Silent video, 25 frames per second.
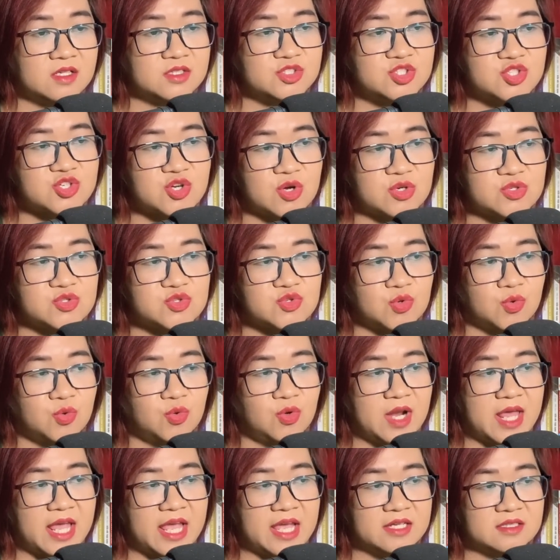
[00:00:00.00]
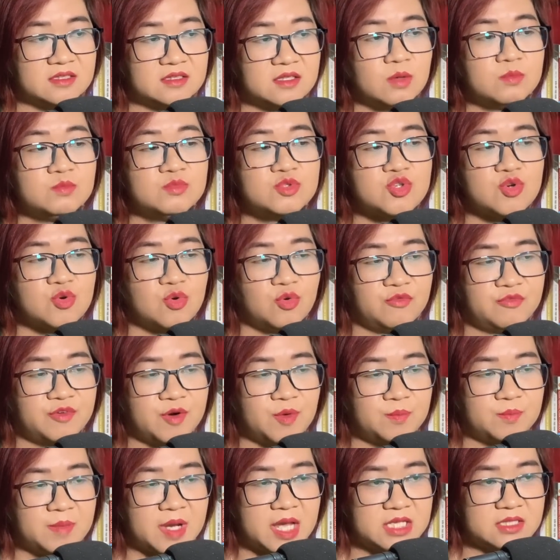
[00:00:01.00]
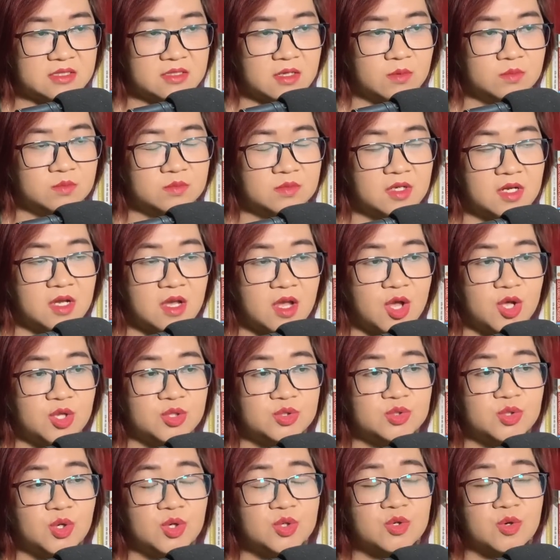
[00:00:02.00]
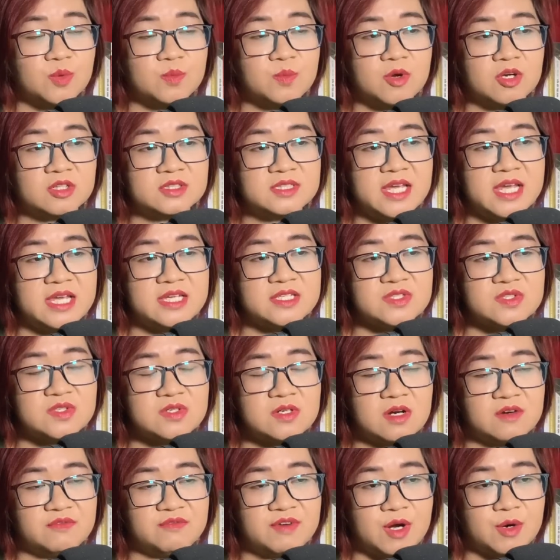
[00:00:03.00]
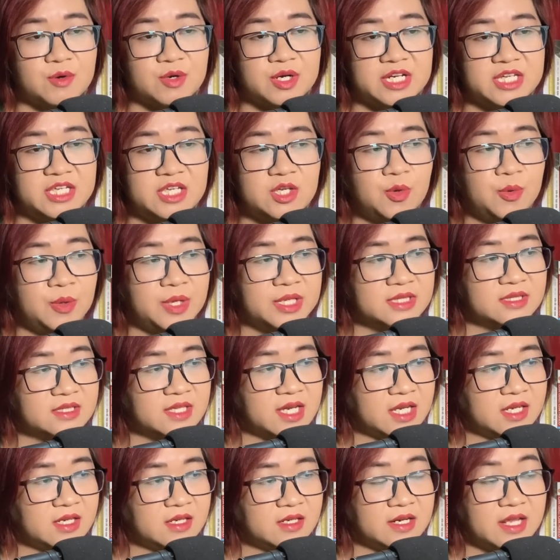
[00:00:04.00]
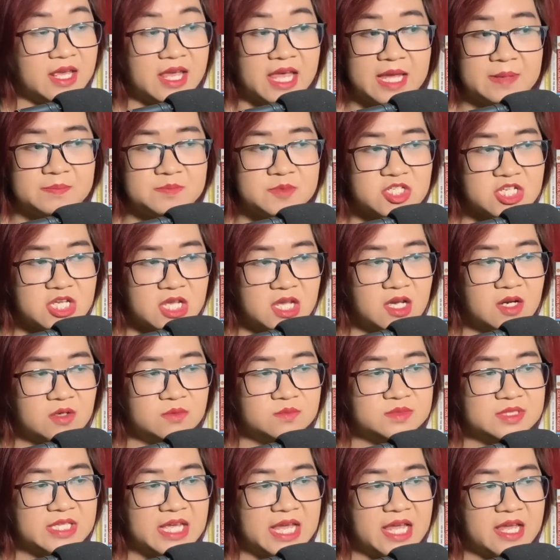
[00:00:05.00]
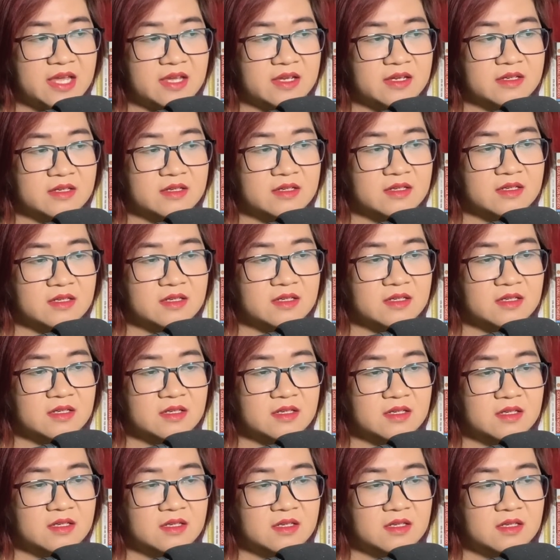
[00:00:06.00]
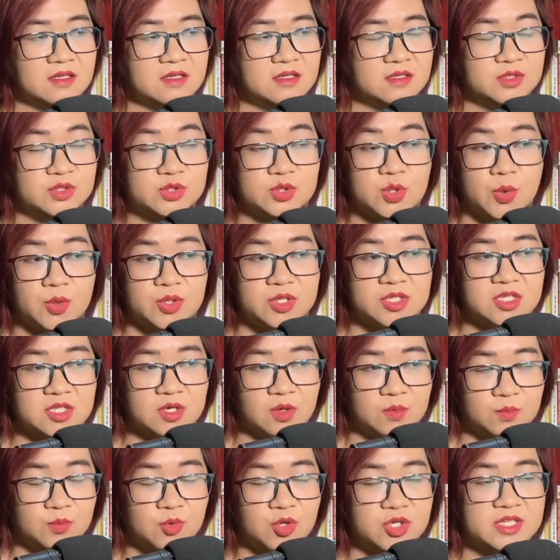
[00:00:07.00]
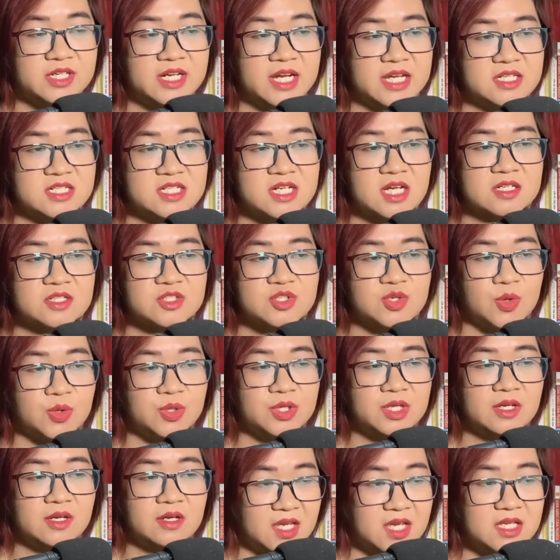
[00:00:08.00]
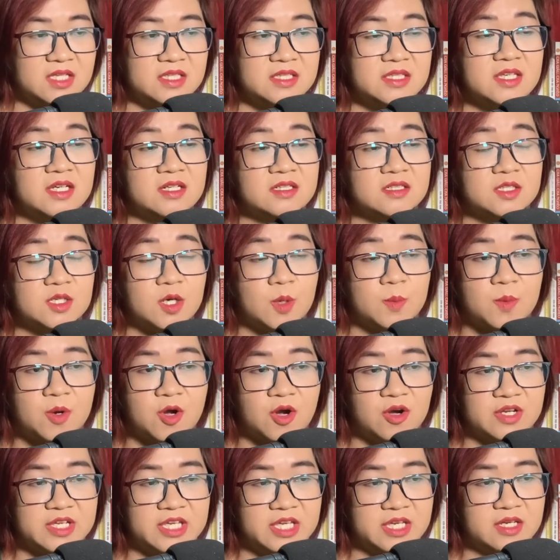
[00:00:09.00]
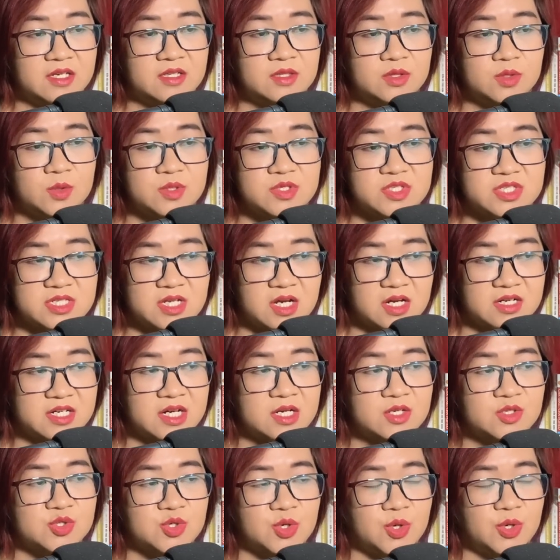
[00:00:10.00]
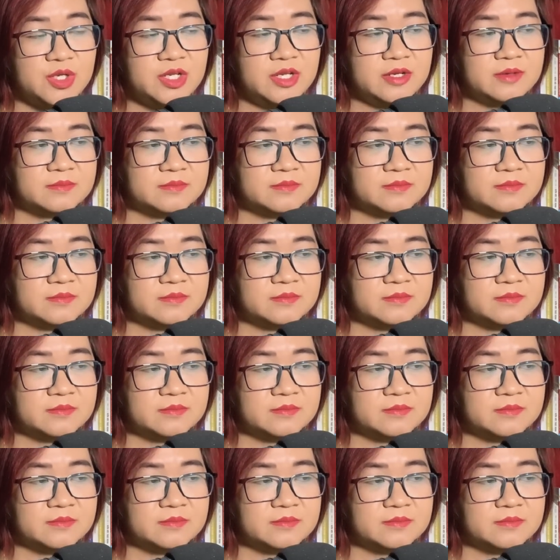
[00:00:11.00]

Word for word: Cho dù là tông chủ Phong Ma Tông, tôi cũng có thể dựa vào khí huyền thanh để áp chế ông ta. Tôi không muốn gây rắc rối, nhưng không có nghĩa tôi sợ rắc rối.